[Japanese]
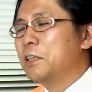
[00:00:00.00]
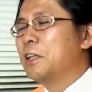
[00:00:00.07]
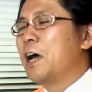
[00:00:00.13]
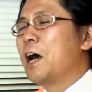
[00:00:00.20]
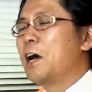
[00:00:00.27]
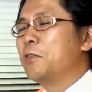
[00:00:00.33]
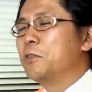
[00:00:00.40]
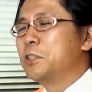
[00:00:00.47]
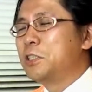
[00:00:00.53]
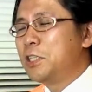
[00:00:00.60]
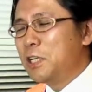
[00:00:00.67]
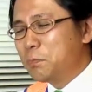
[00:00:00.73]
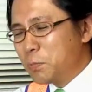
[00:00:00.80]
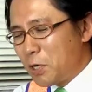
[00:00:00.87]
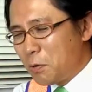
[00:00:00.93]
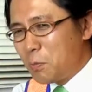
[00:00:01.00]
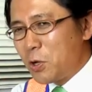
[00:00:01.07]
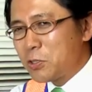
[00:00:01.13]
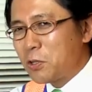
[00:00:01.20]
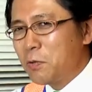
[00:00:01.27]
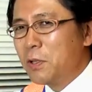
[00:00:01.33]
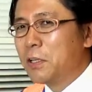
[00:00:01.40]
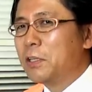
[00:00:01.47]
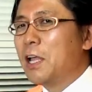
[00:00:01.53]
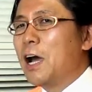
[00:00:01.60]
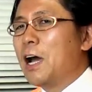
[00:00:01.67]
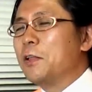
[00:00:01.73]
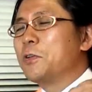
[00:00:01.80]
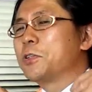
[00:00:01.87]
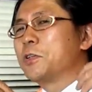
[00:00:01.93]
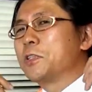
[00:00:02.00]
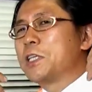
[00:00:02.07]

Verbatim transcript: 長野シティプロモーション長野市